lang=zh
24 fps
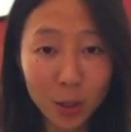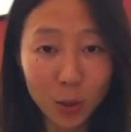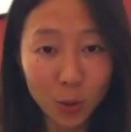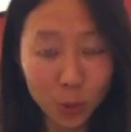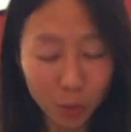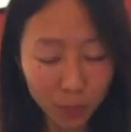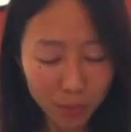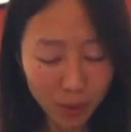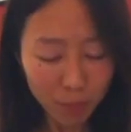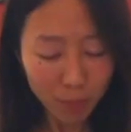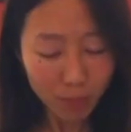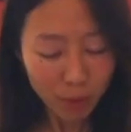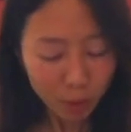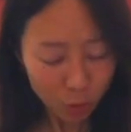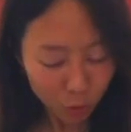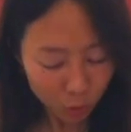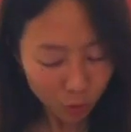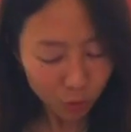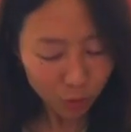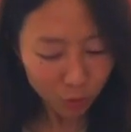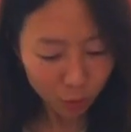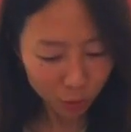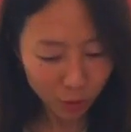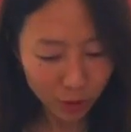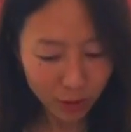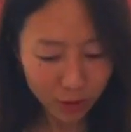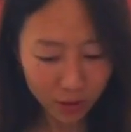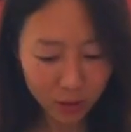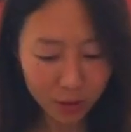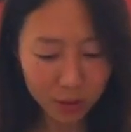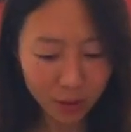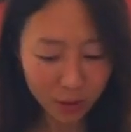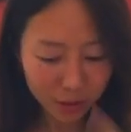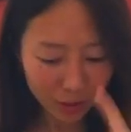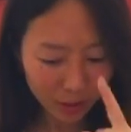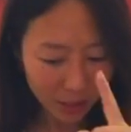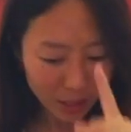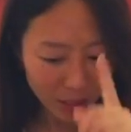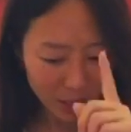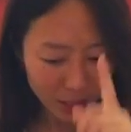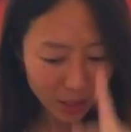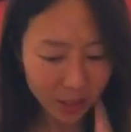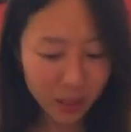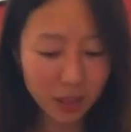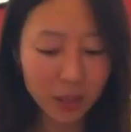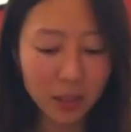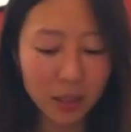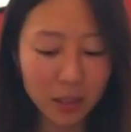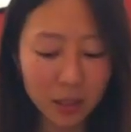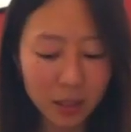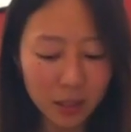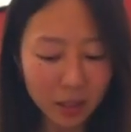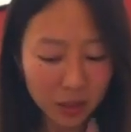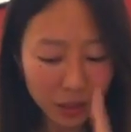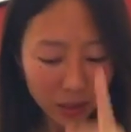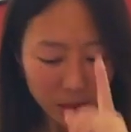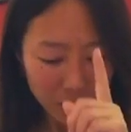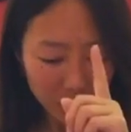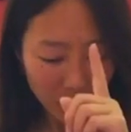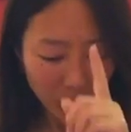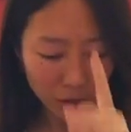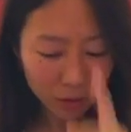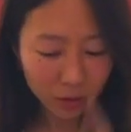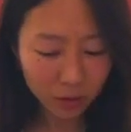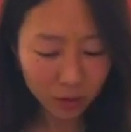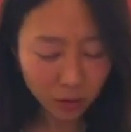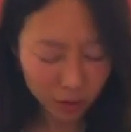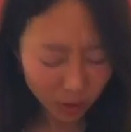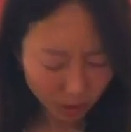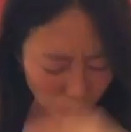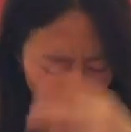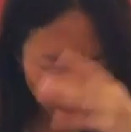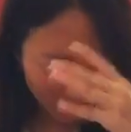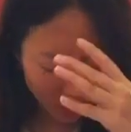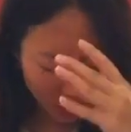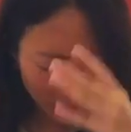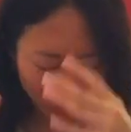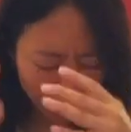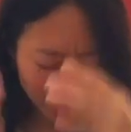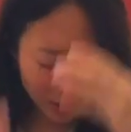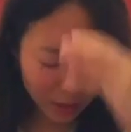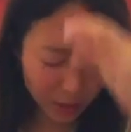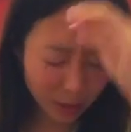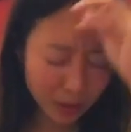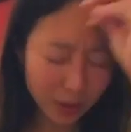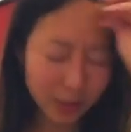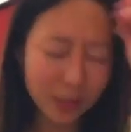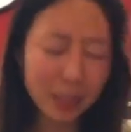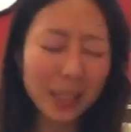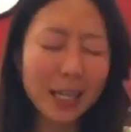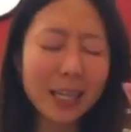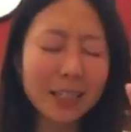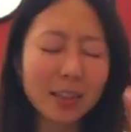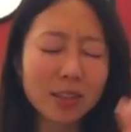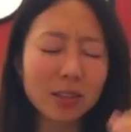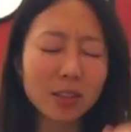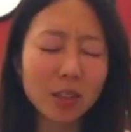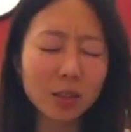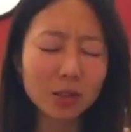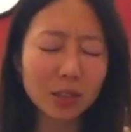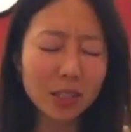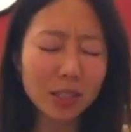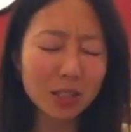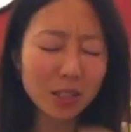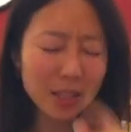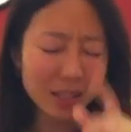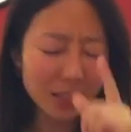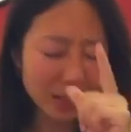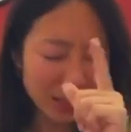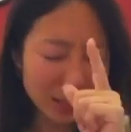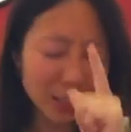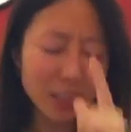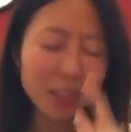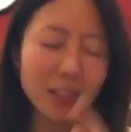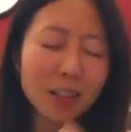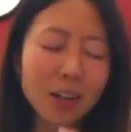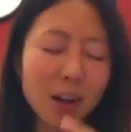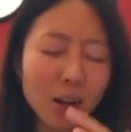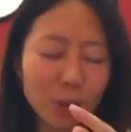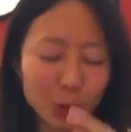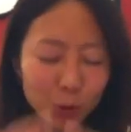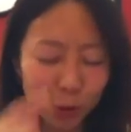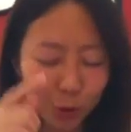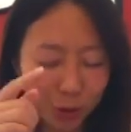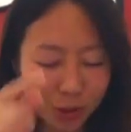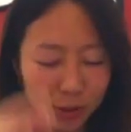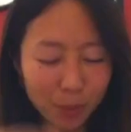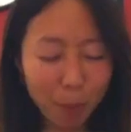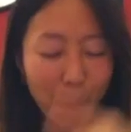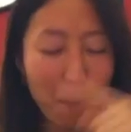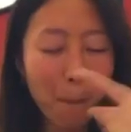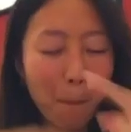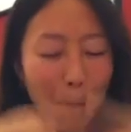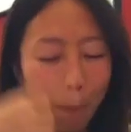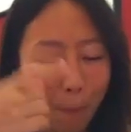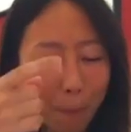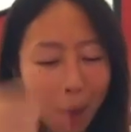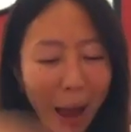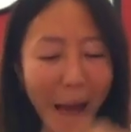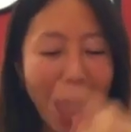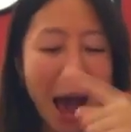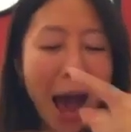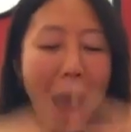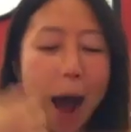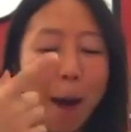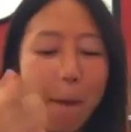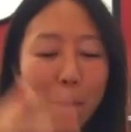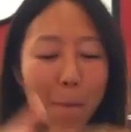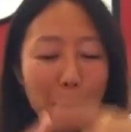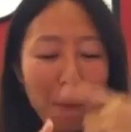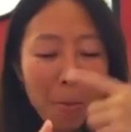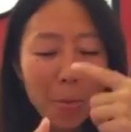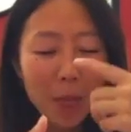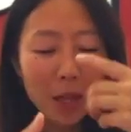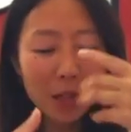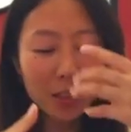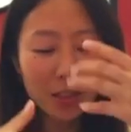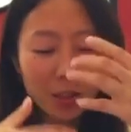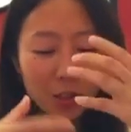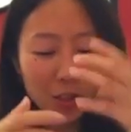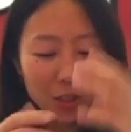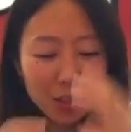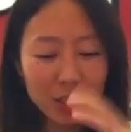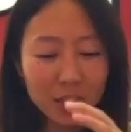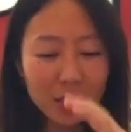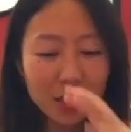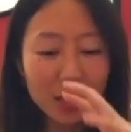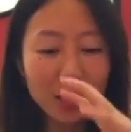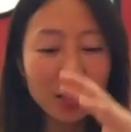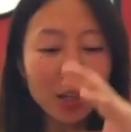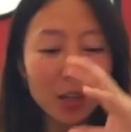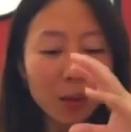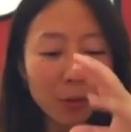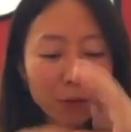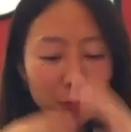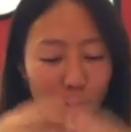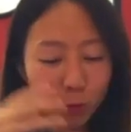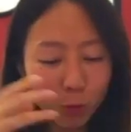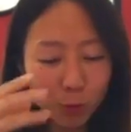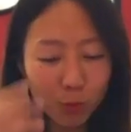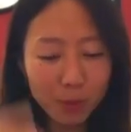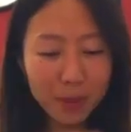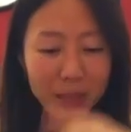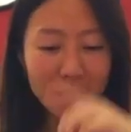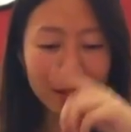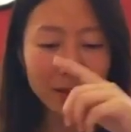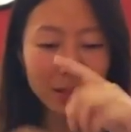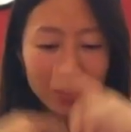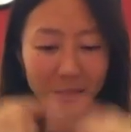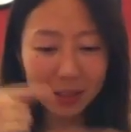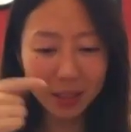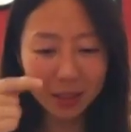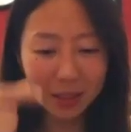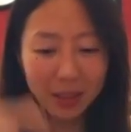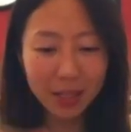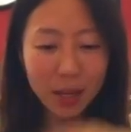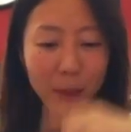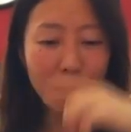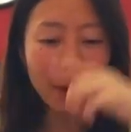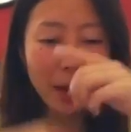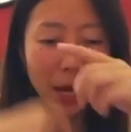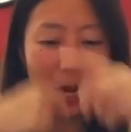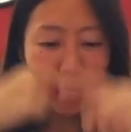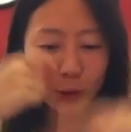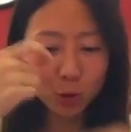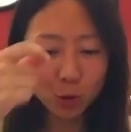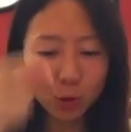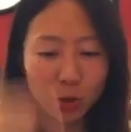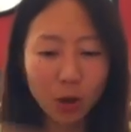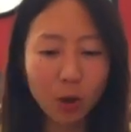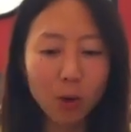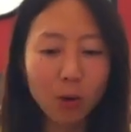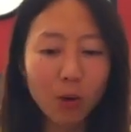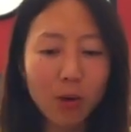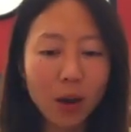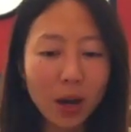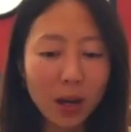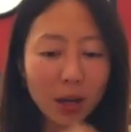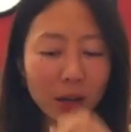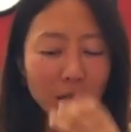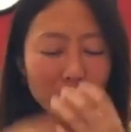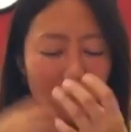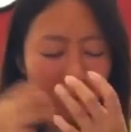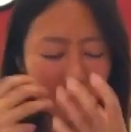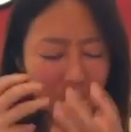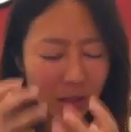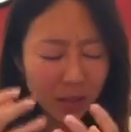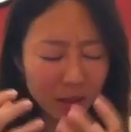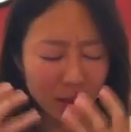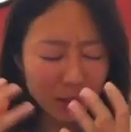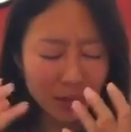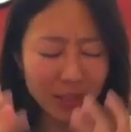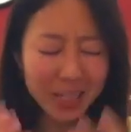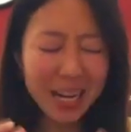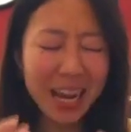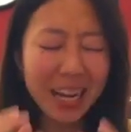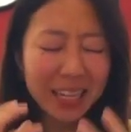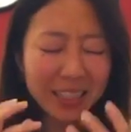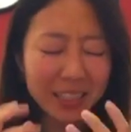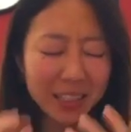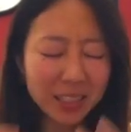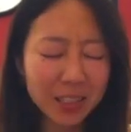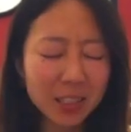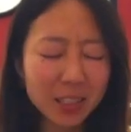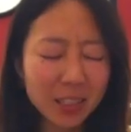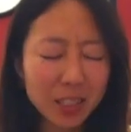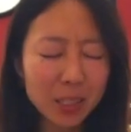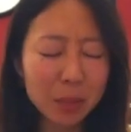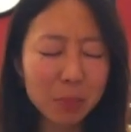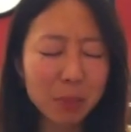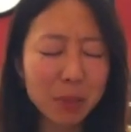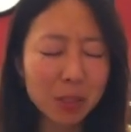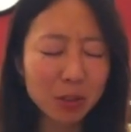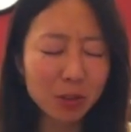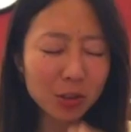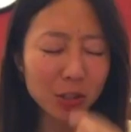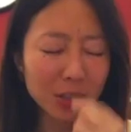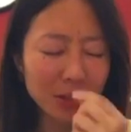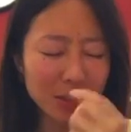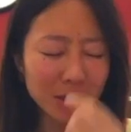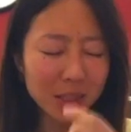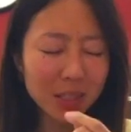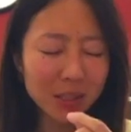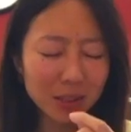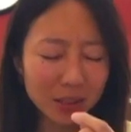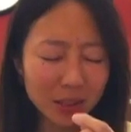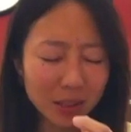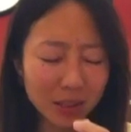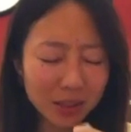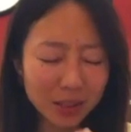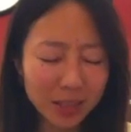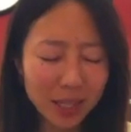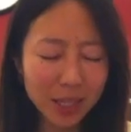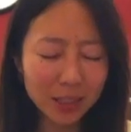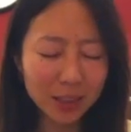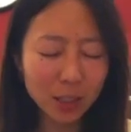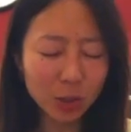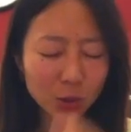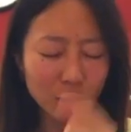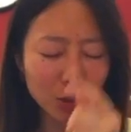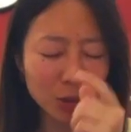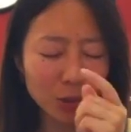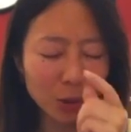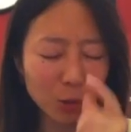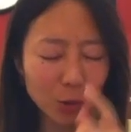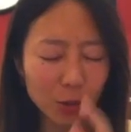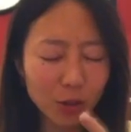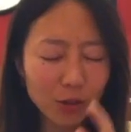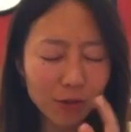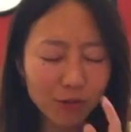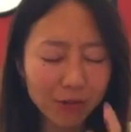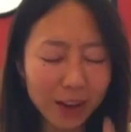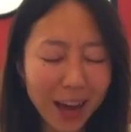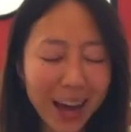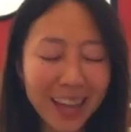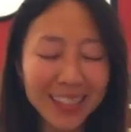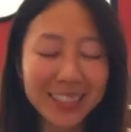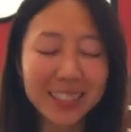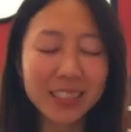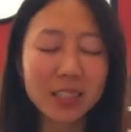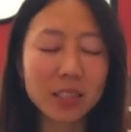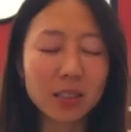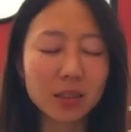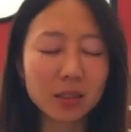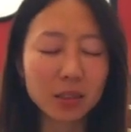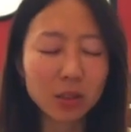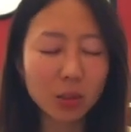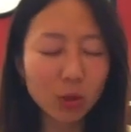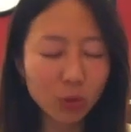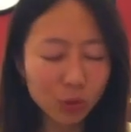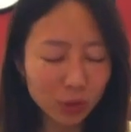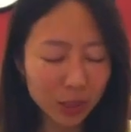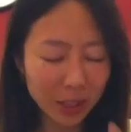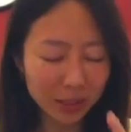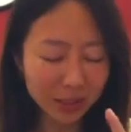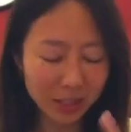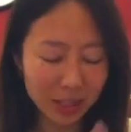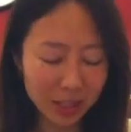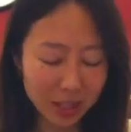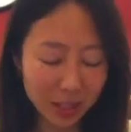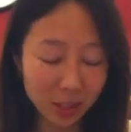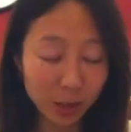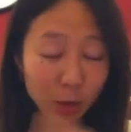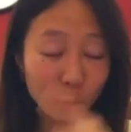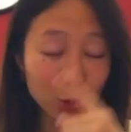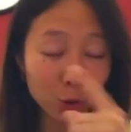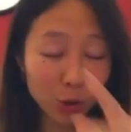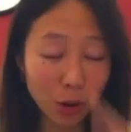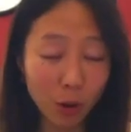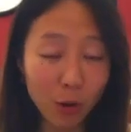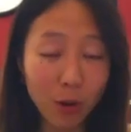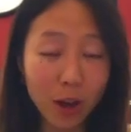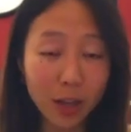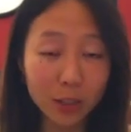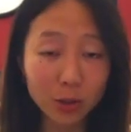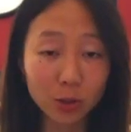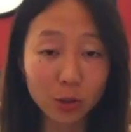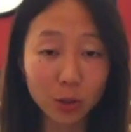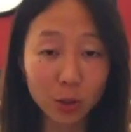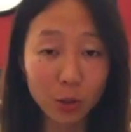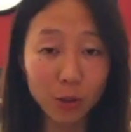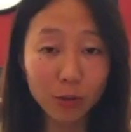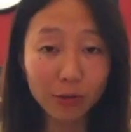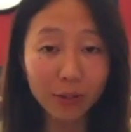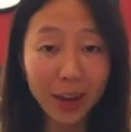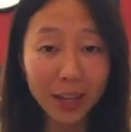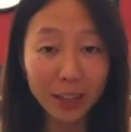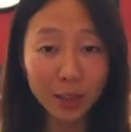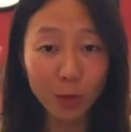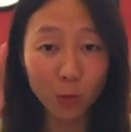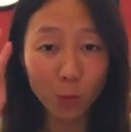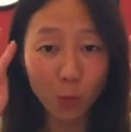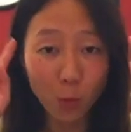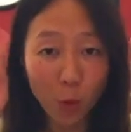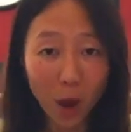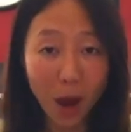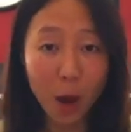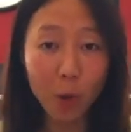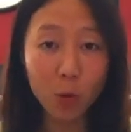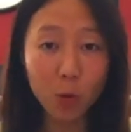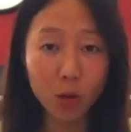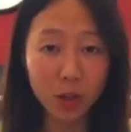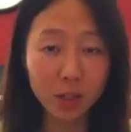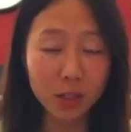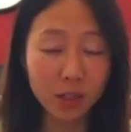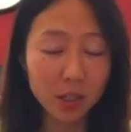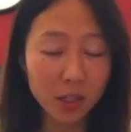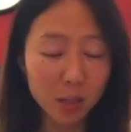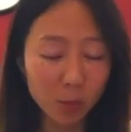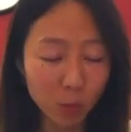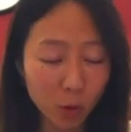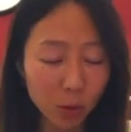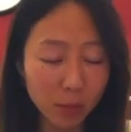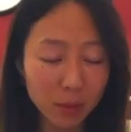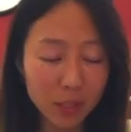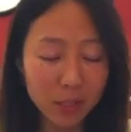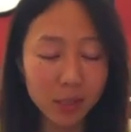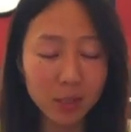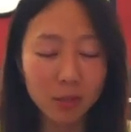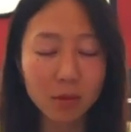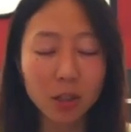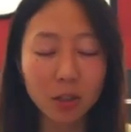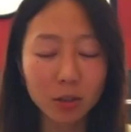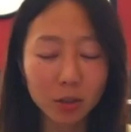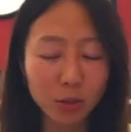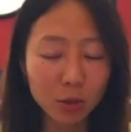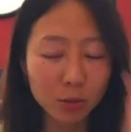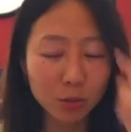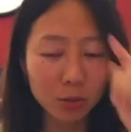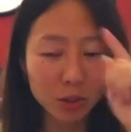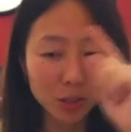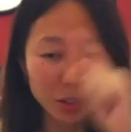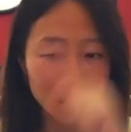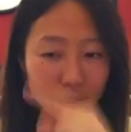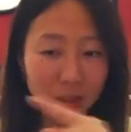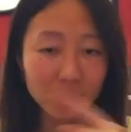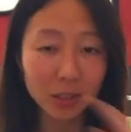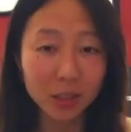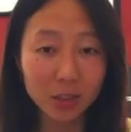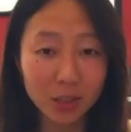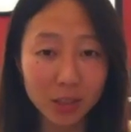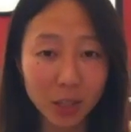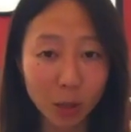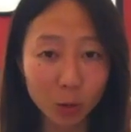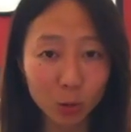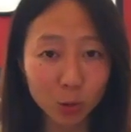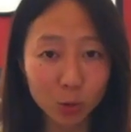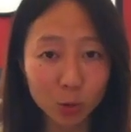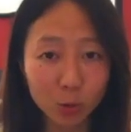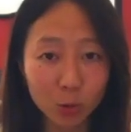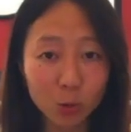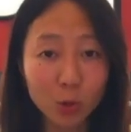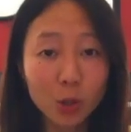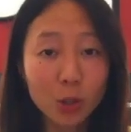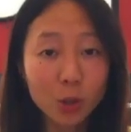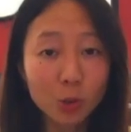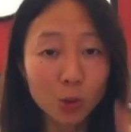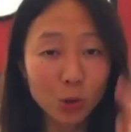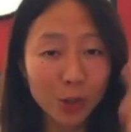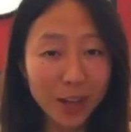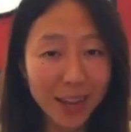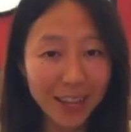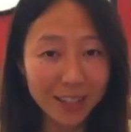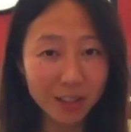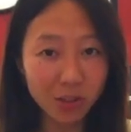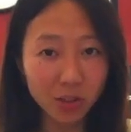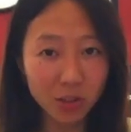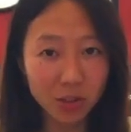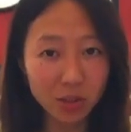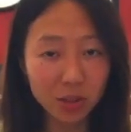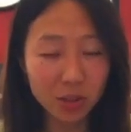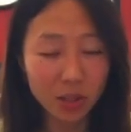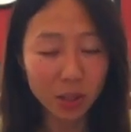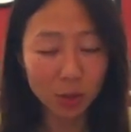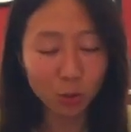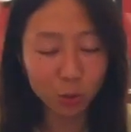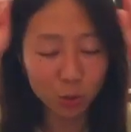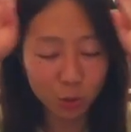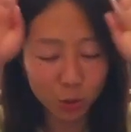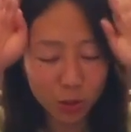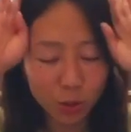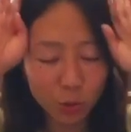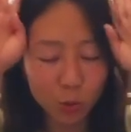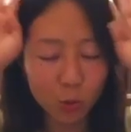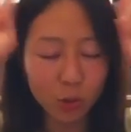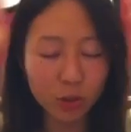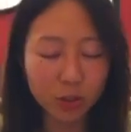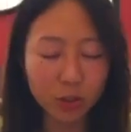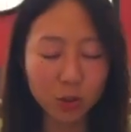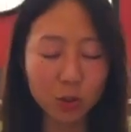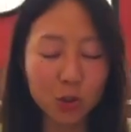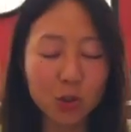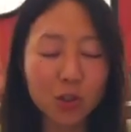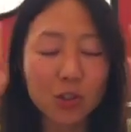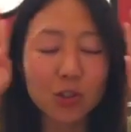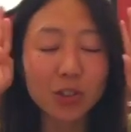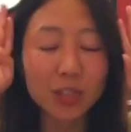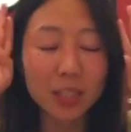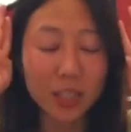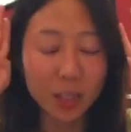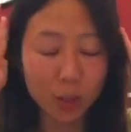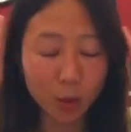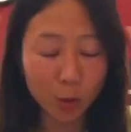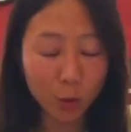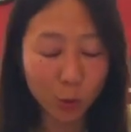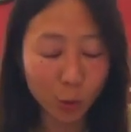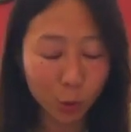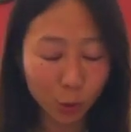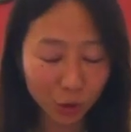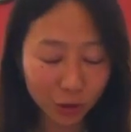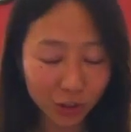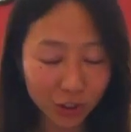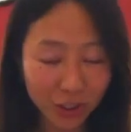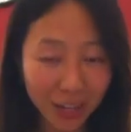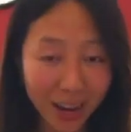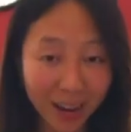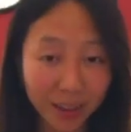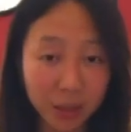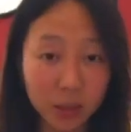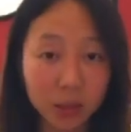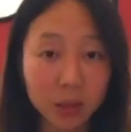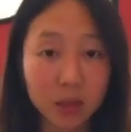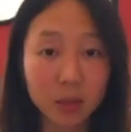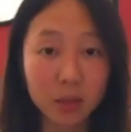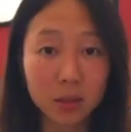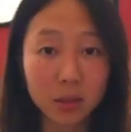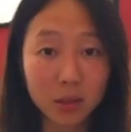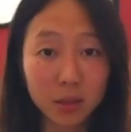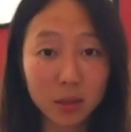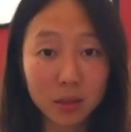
我们必须学习的第一课，好，这呃，应这应该这叫第七课哈，就是把。这些负面的能量，把它转化，仍然可以变成净能量。到时候你会发现，通常你能够转化的时候，你会发现，哇，我可以莫名其妙的用这个人的角度去看世界，所以我的视野扩张了。